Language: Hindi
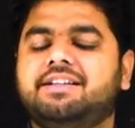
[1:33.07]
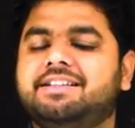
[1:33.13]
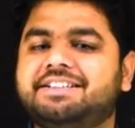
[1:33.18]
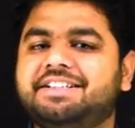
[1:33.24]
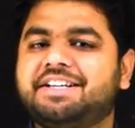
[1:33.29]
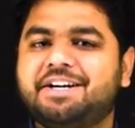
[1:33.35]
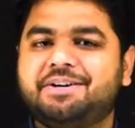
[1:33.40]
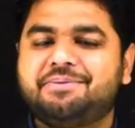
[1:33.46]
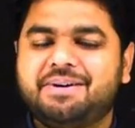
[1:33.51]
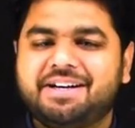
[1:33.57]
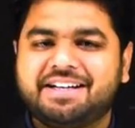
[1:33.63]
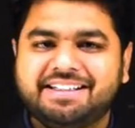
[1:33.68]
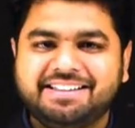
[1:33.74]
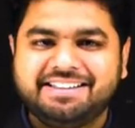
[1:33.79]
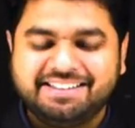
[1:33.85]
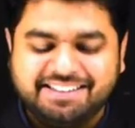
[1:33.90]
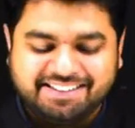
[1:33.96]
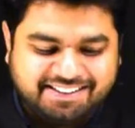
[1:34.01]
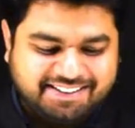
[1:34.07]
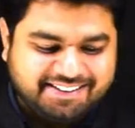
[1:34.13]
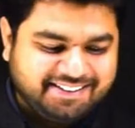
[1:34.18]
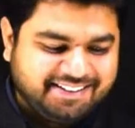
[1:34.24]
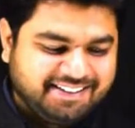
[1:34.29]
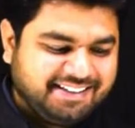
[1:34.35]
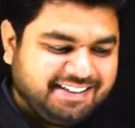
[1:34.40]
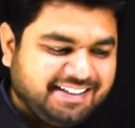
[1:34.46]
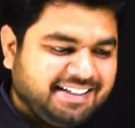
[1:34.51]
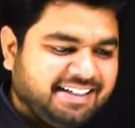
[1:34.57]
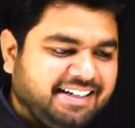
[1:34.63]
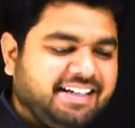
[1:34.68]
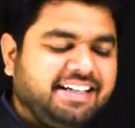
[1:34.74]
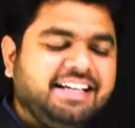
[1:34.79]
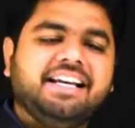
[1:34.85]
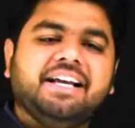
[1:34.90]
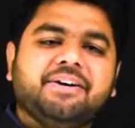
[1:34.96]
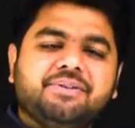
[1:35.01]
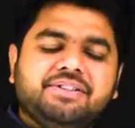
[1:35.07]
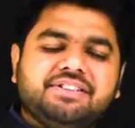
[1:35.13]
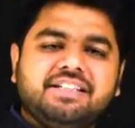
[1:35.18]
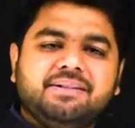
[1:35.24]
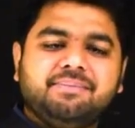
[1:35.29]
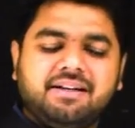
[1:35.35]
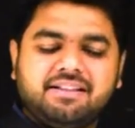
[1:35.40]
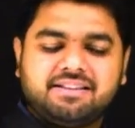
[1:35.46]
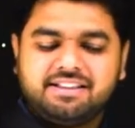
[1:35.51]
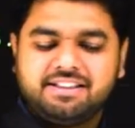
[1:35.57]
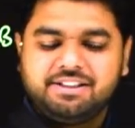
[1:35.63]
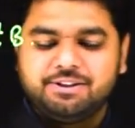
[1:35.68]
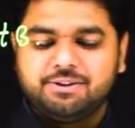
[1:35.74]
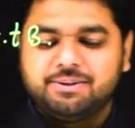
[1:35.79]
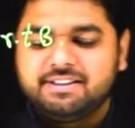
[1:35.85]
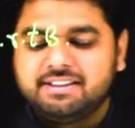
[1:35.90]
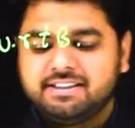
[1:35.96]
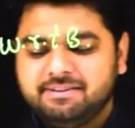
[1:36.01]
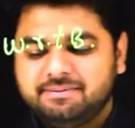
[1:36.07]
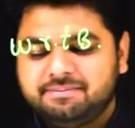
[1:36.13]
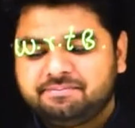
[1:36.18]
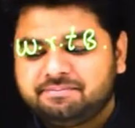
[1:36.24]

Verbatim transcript: ये हमारी डेली लैंग्वेज की बात नहीं हो रही है